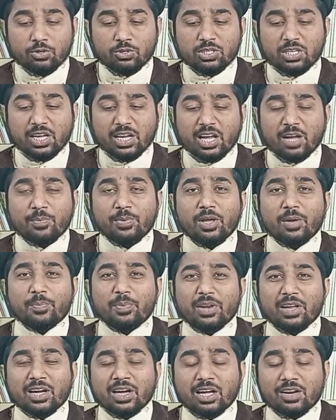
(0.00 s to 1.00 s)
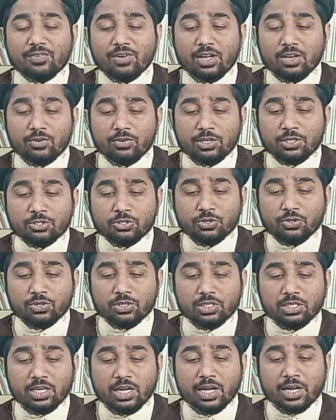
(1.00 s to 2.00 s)
उसे कभी अपने घर वालों ने छोड़
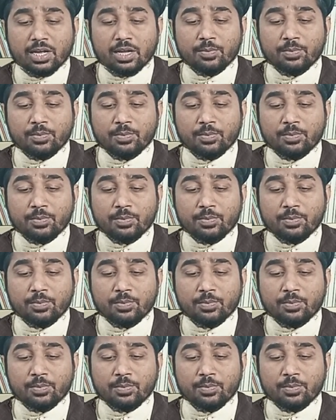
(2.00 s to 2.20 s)
दिया